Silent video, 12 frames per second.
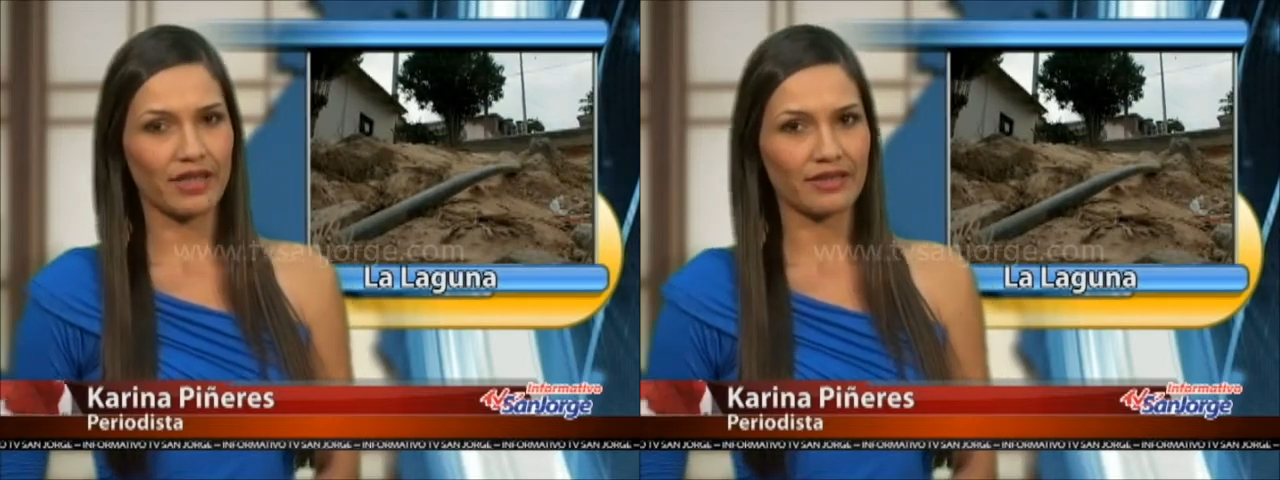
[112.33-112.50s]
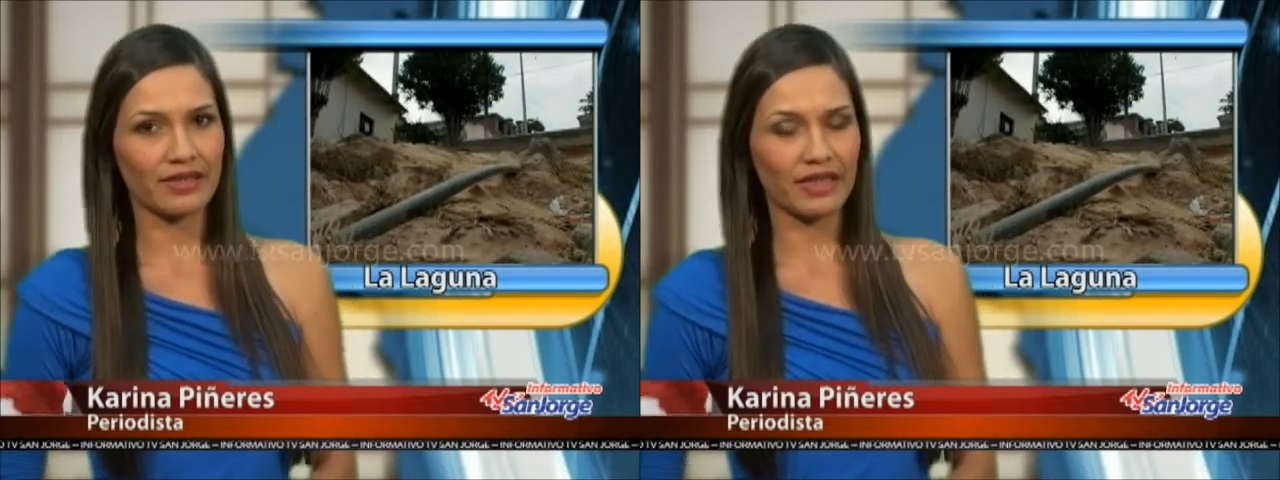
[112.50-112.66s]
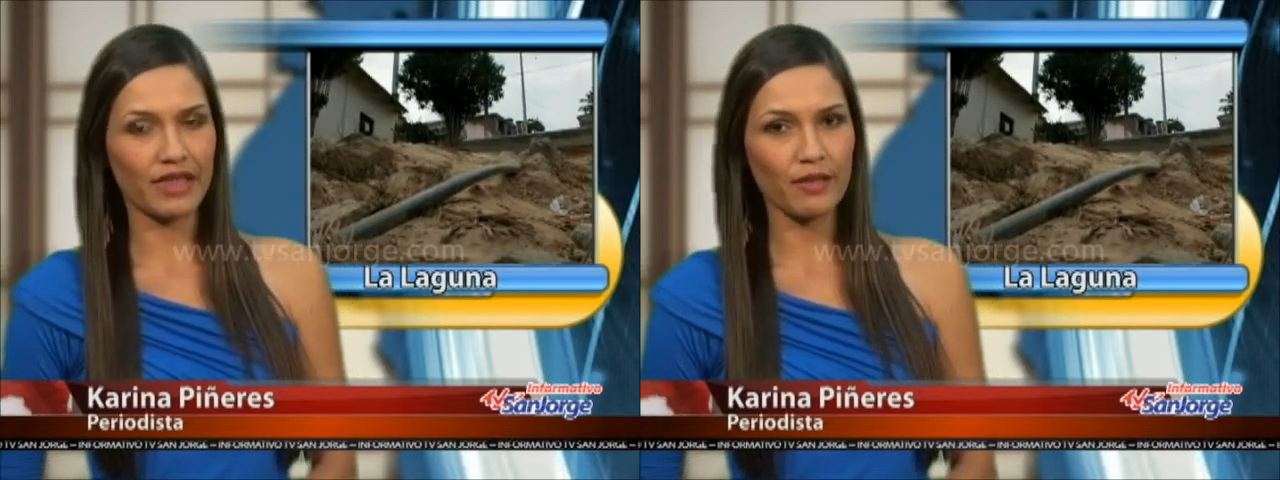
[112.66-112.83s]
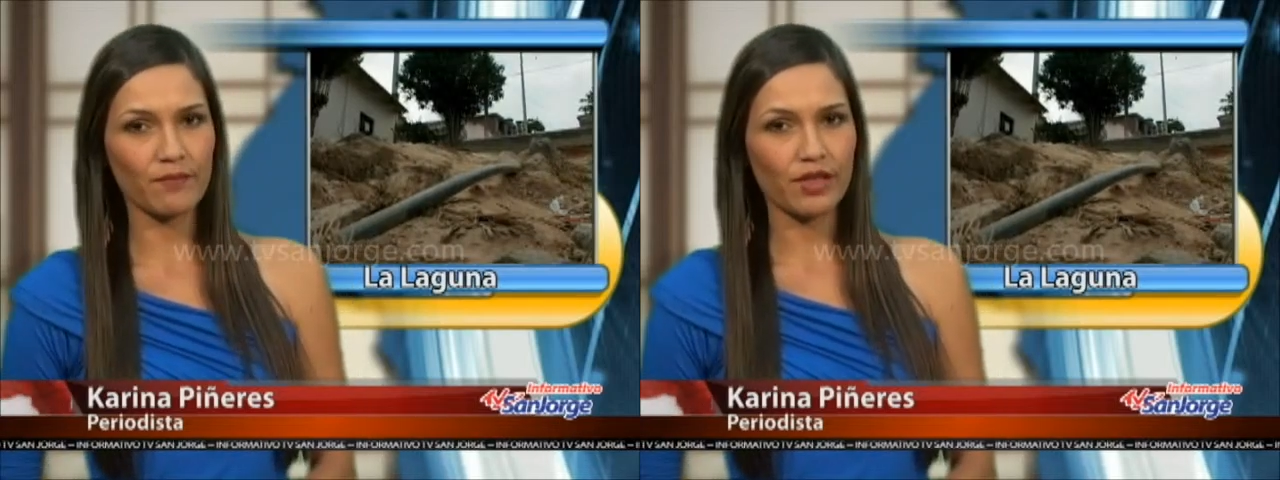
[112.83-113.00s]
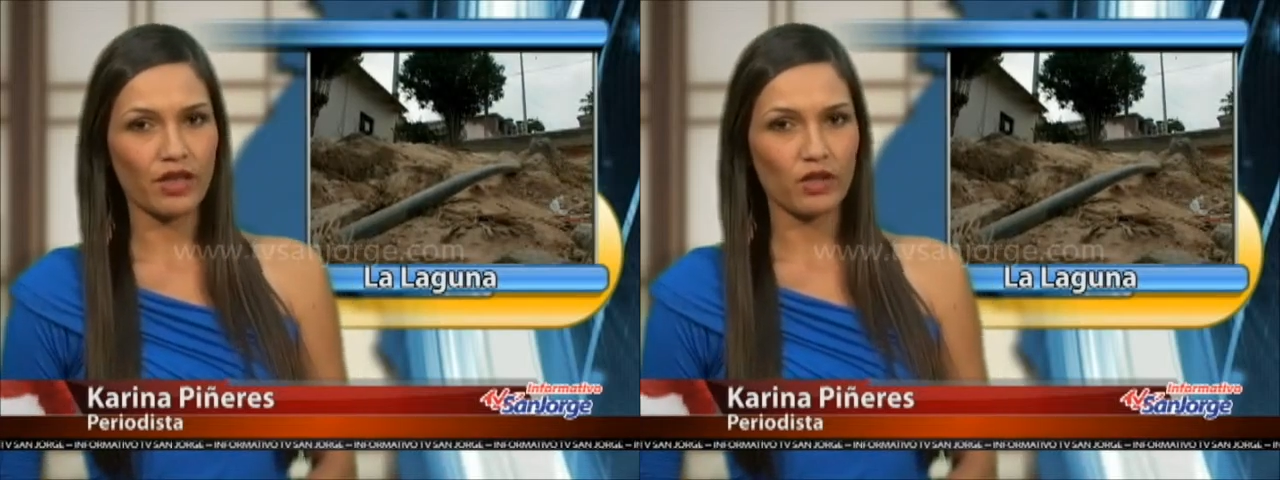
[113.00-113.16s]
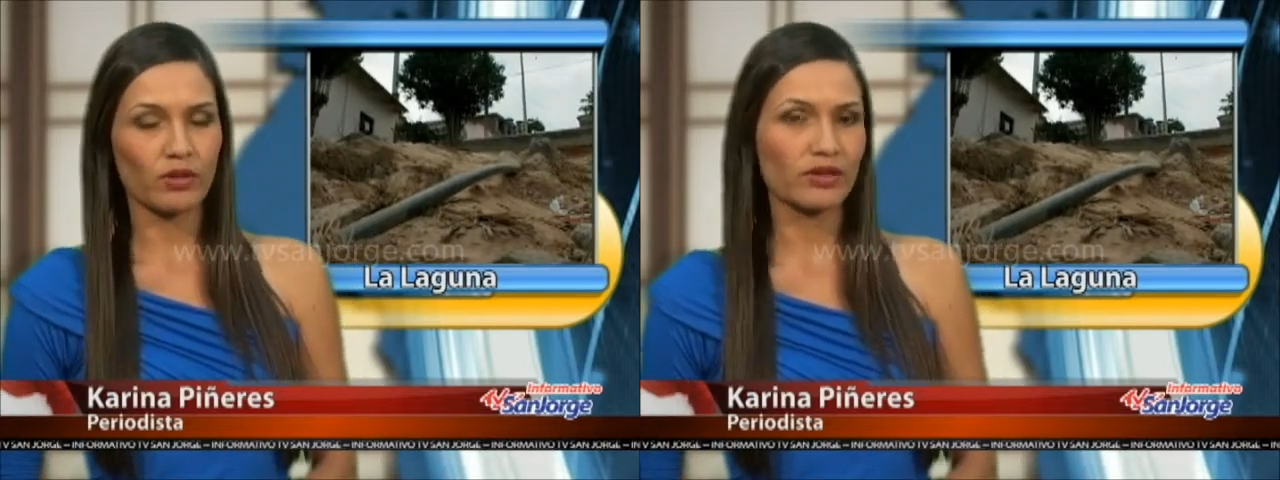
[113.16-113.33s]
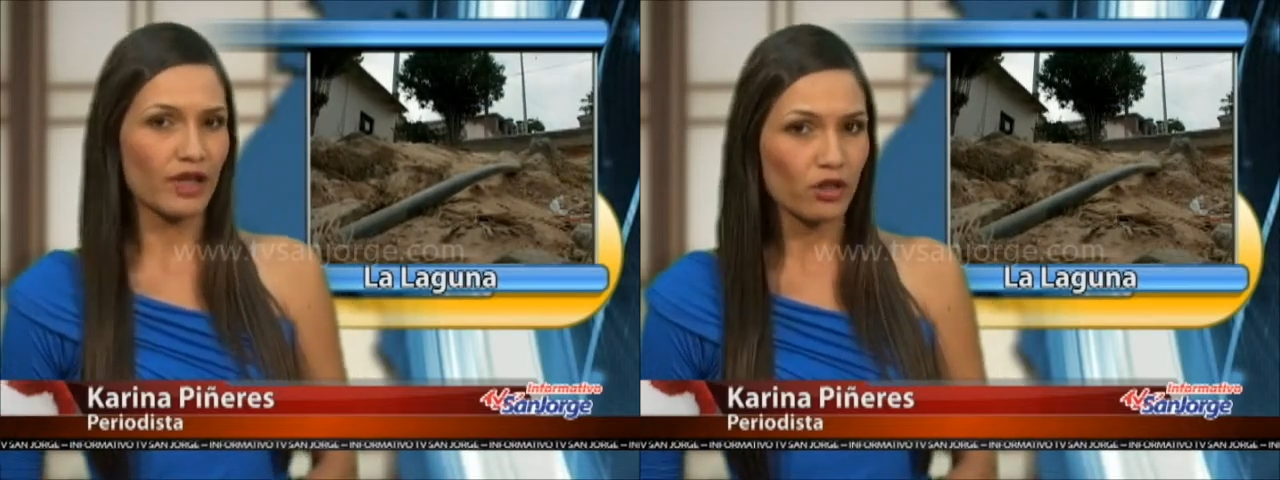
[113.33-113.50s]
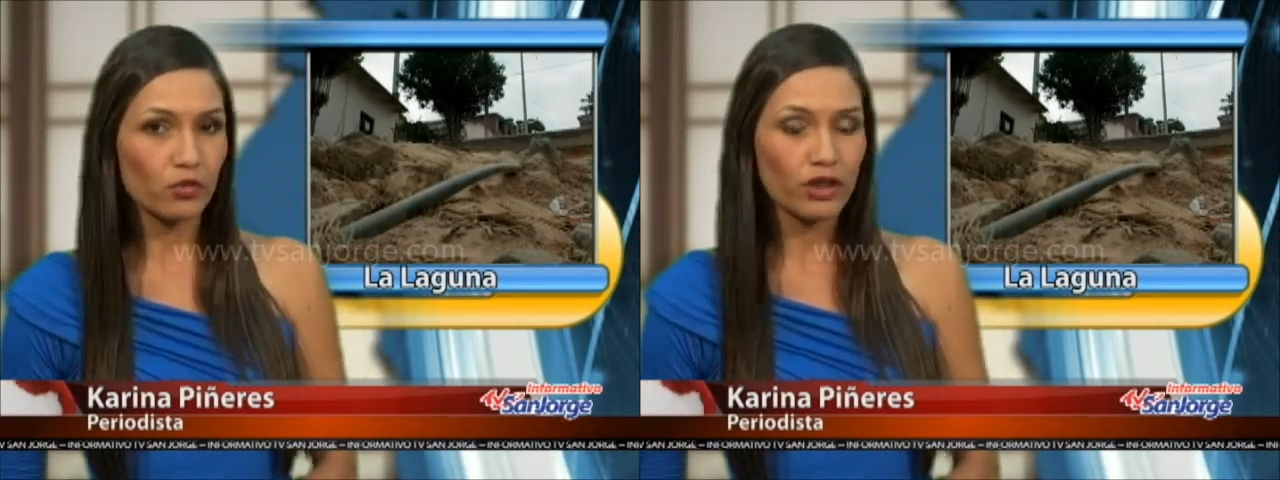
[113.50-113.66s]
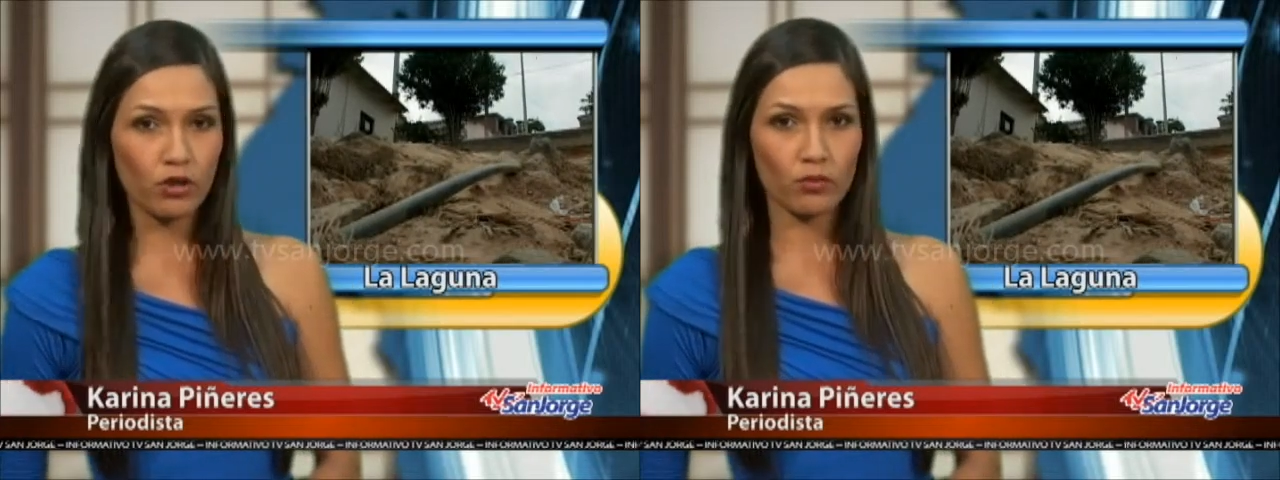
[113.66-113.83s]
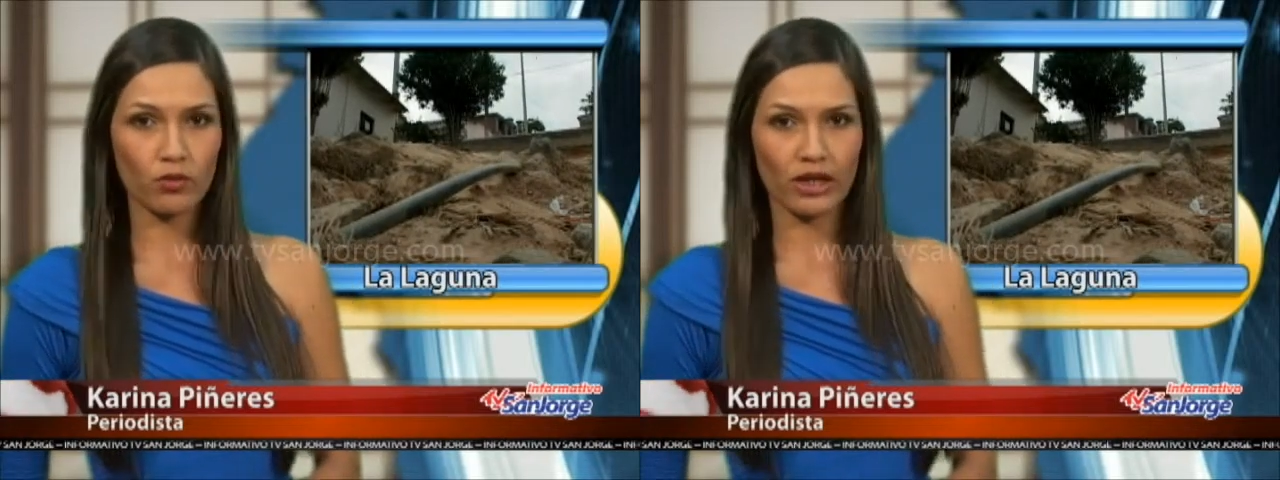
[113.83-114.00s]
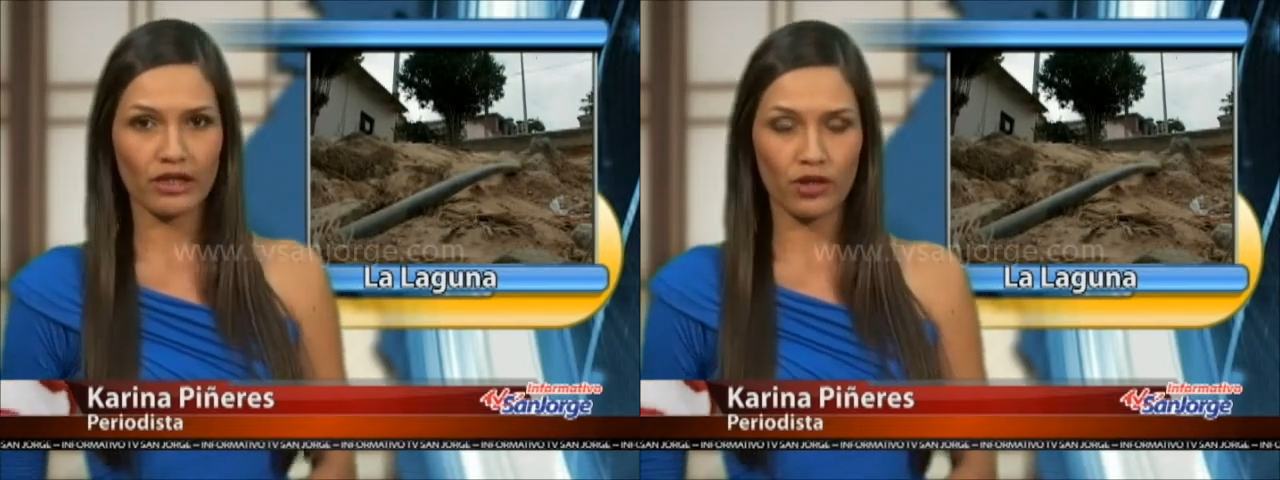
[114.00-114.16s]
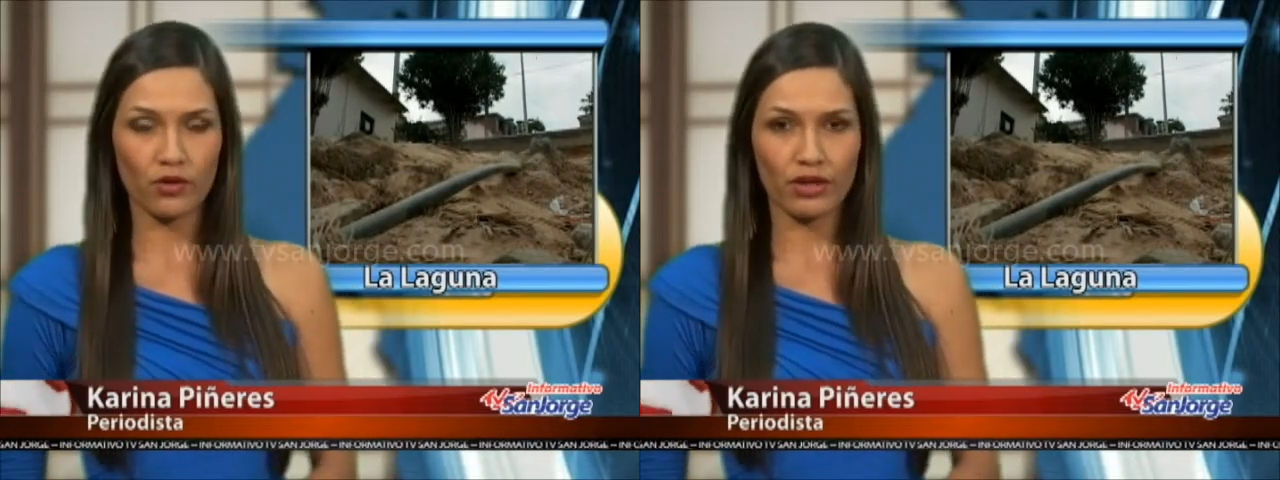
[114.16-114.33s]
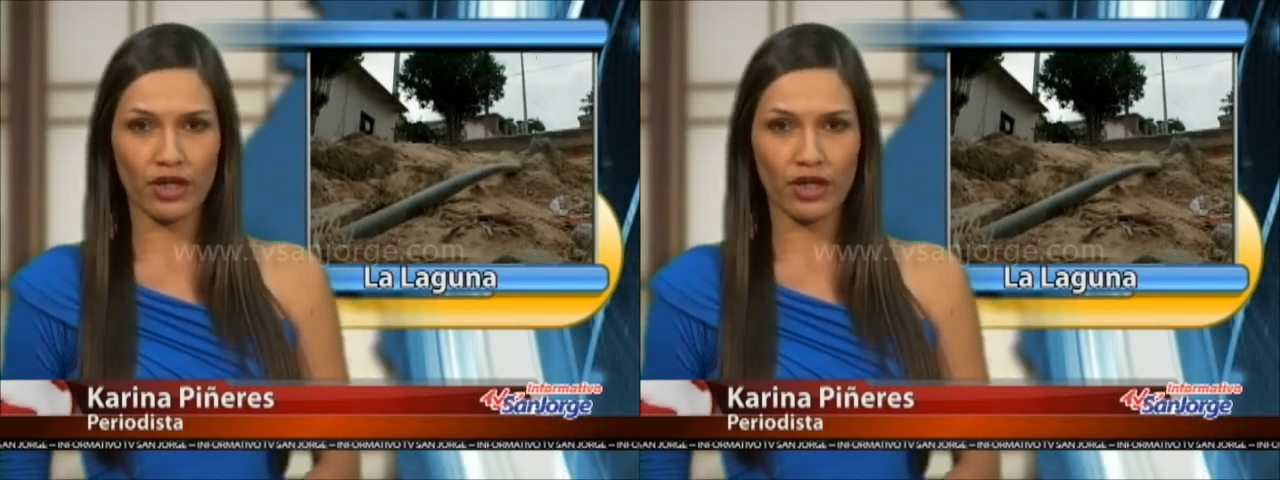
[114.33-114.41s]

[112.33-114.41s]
Hasta aquí nuestra ruta comunal de hoy.